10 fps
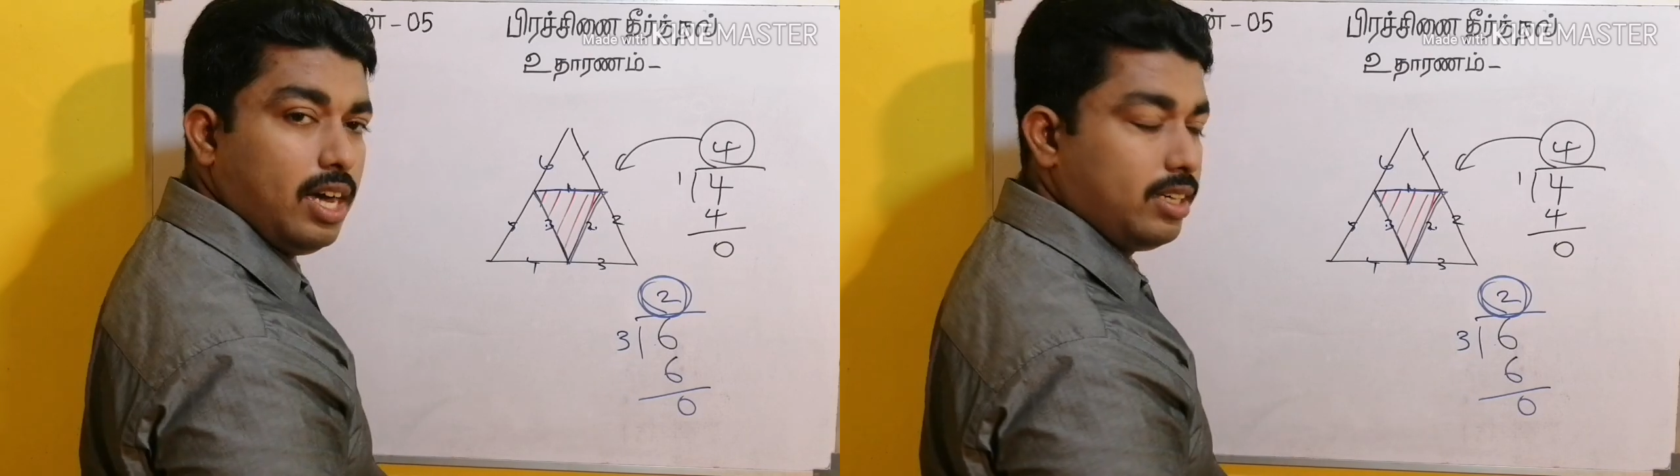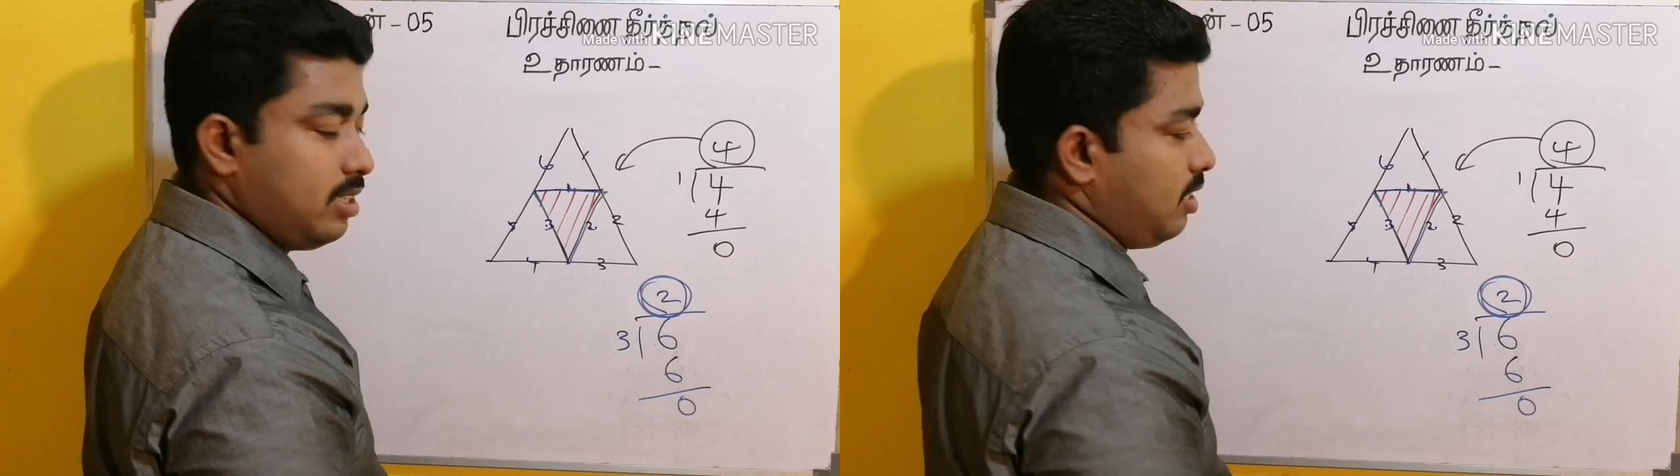
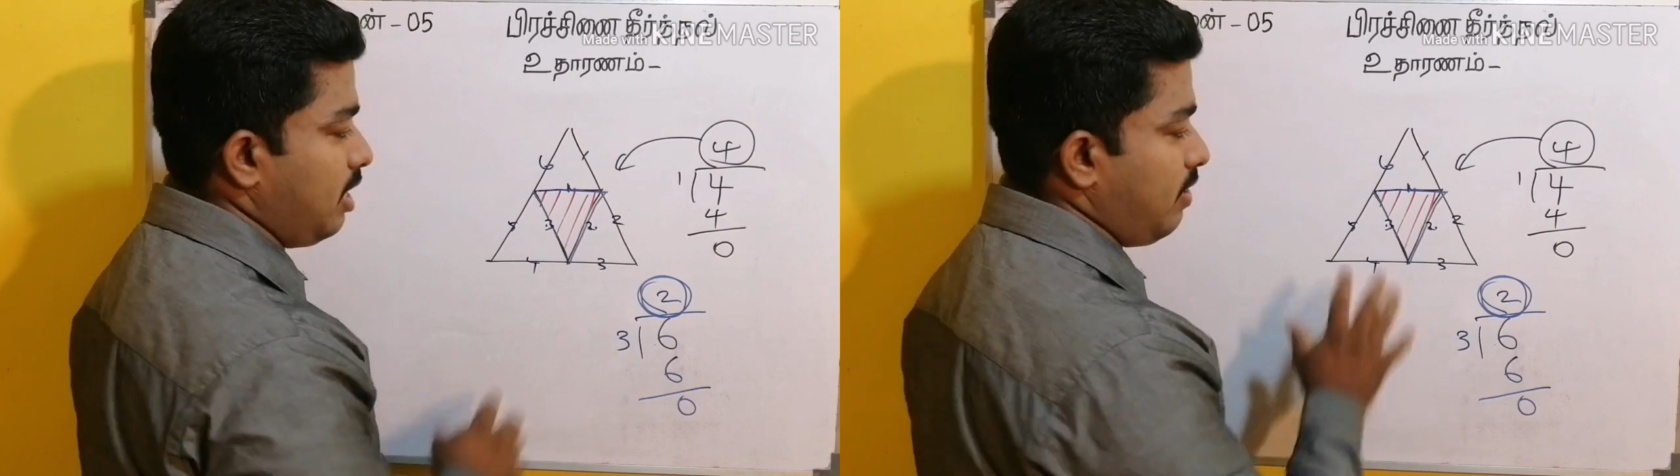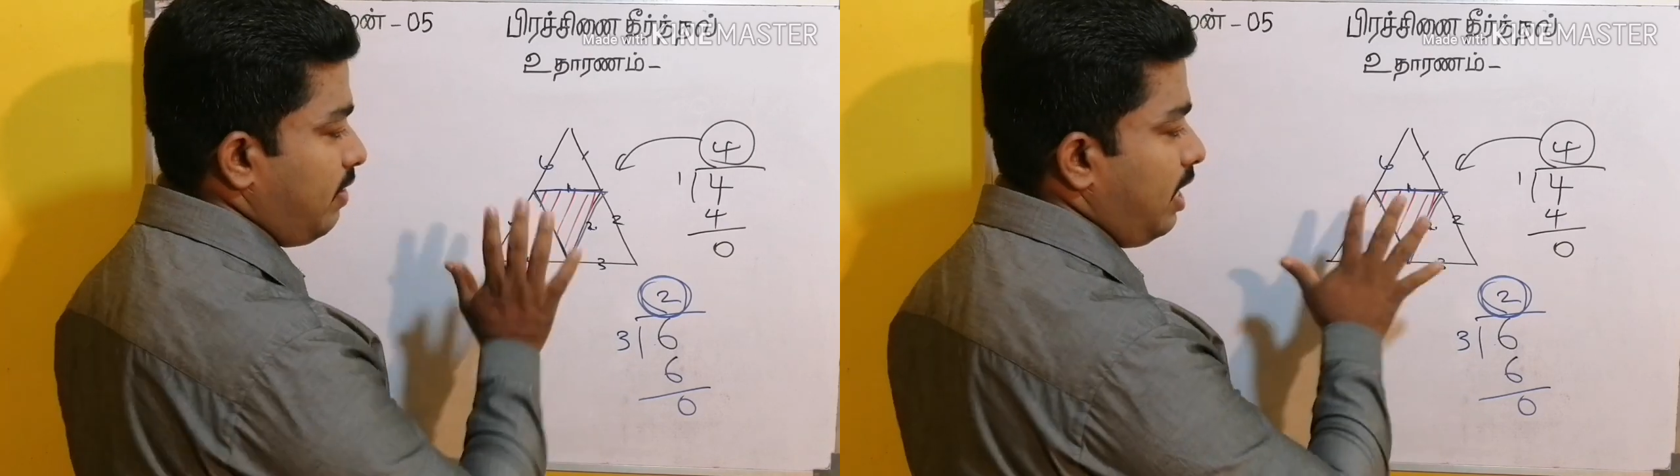ஆறு
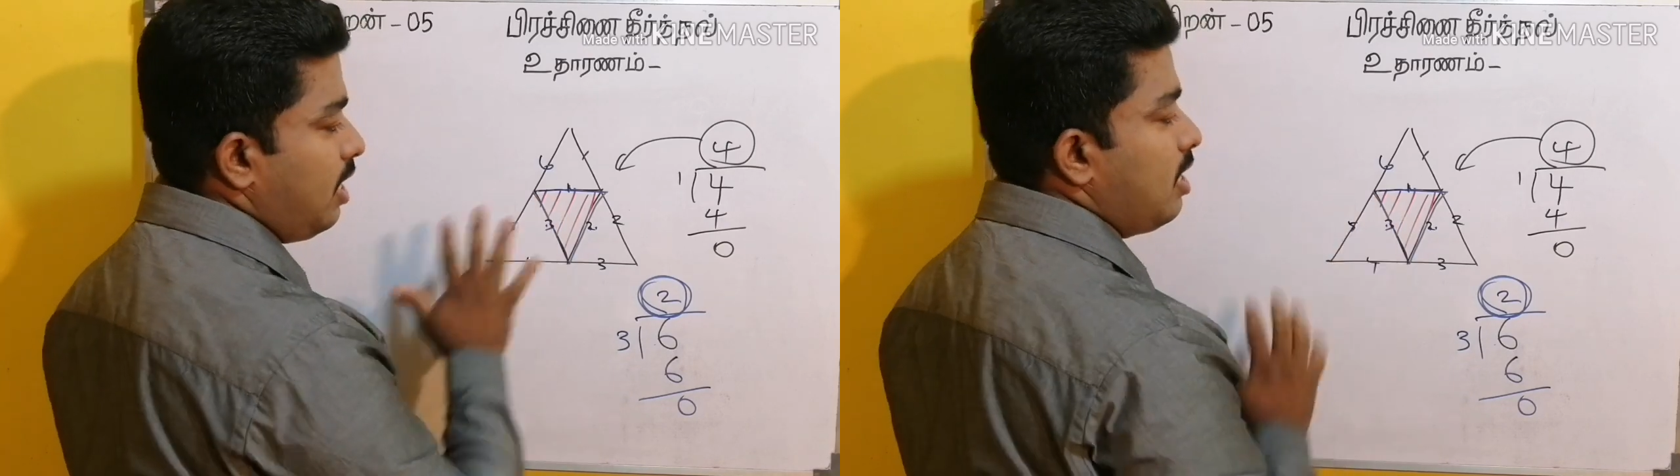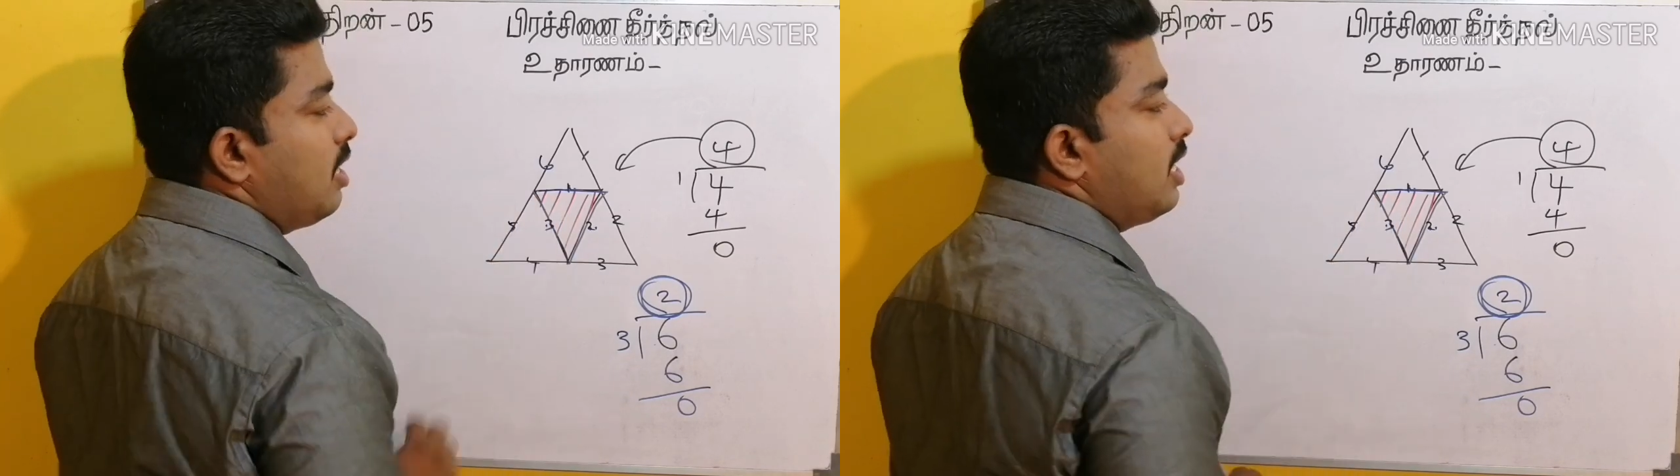எனவே
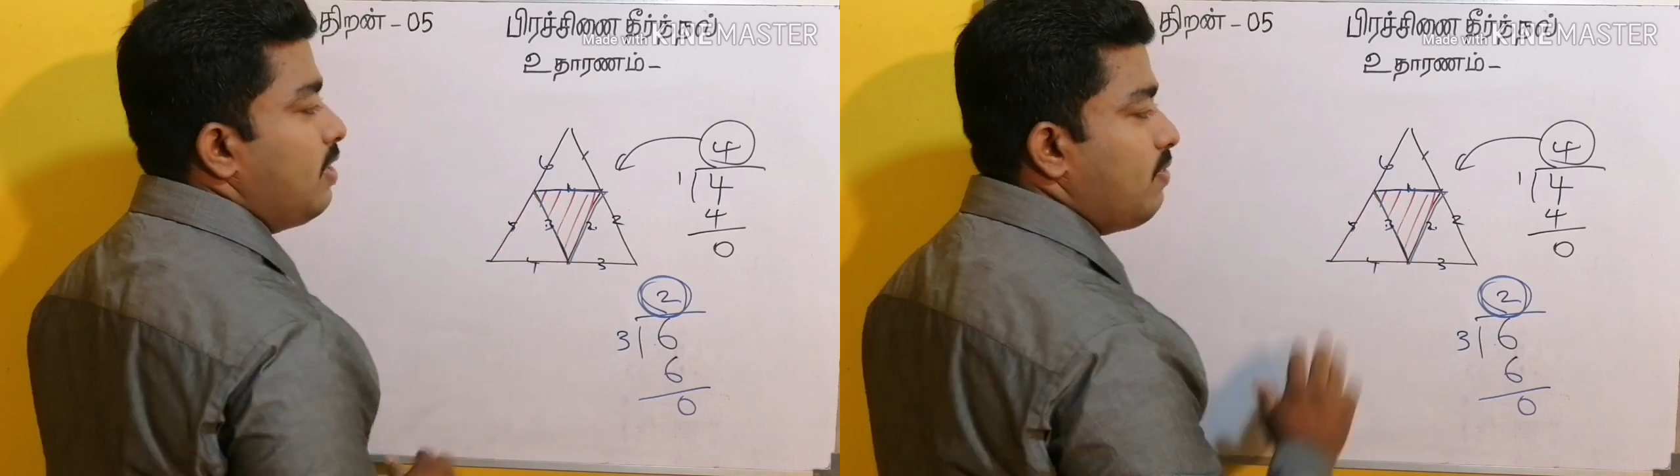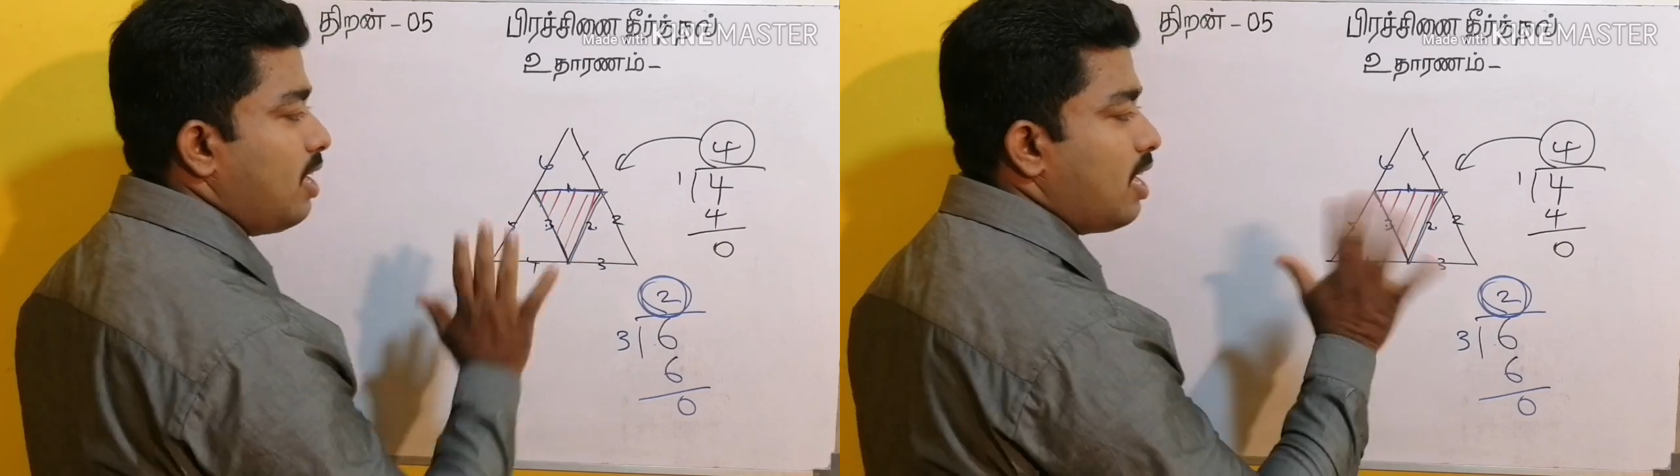
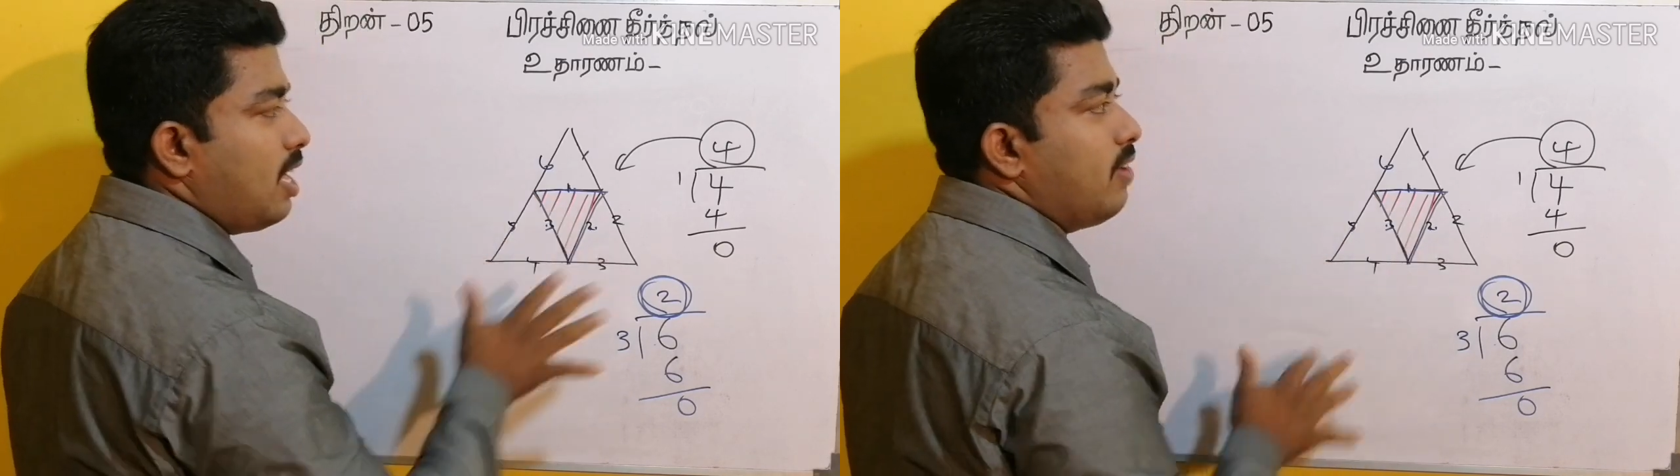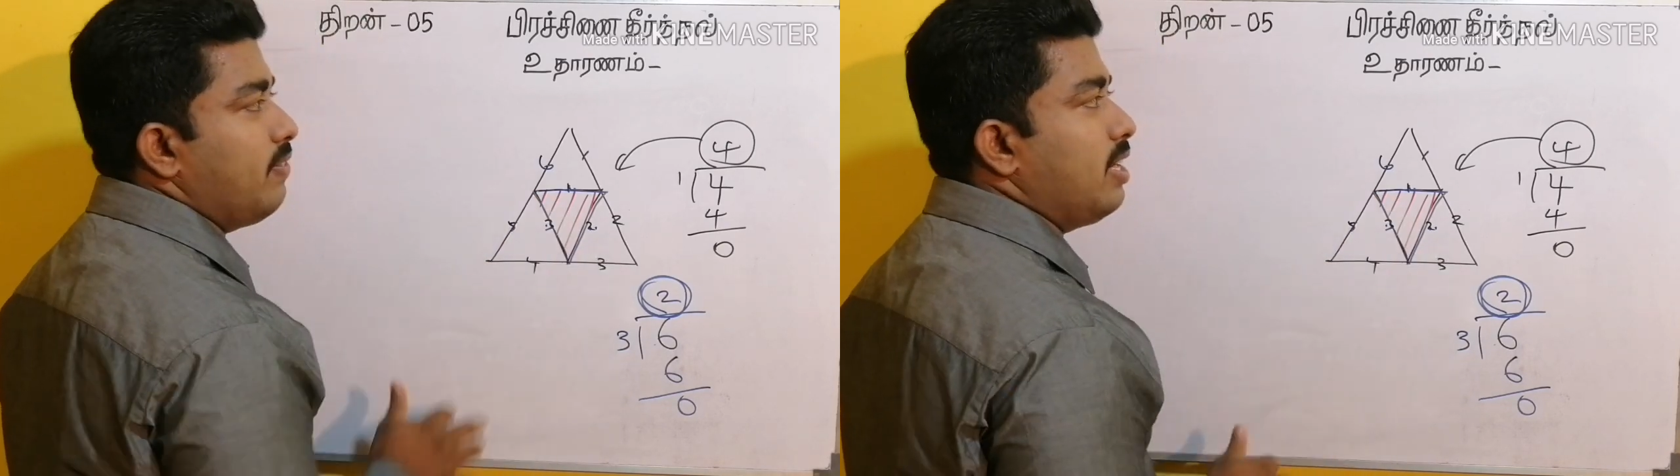
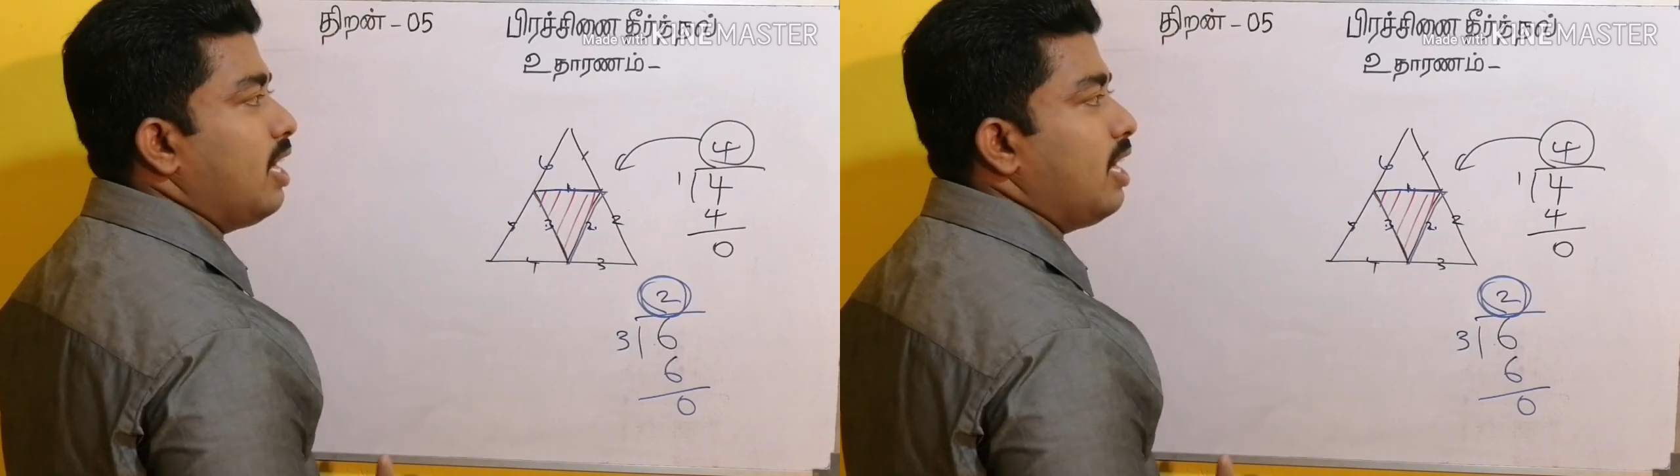இவ்வாறான